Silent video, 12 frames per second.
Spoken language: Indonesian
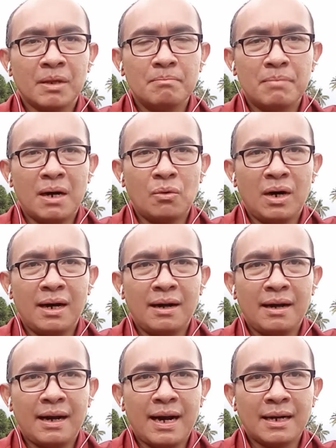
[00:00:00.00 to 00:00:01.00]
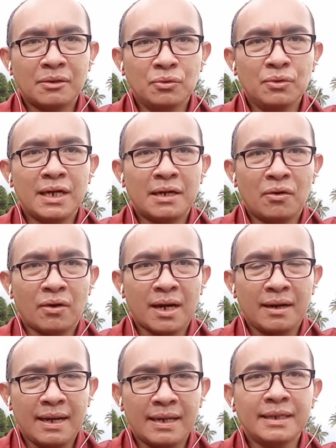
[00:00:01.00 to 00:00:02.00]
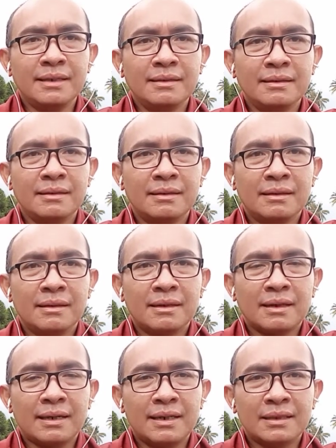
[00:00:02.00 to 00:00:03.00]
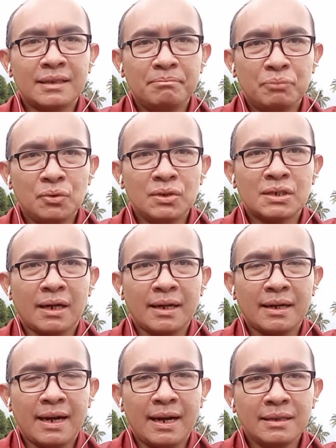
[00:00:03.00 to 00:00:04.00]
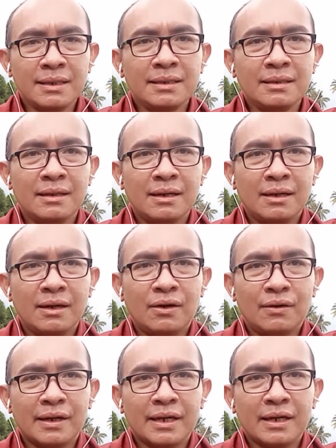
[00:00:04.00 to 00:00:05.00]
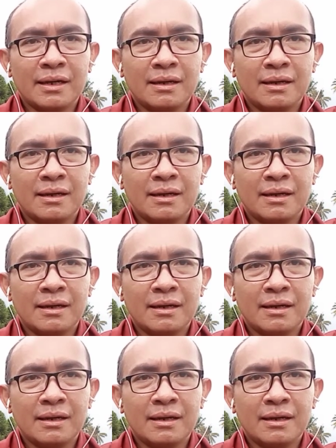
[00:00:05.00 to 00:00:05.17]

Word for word: bahwa aku dan orang lain, kendati pun seringkali oleh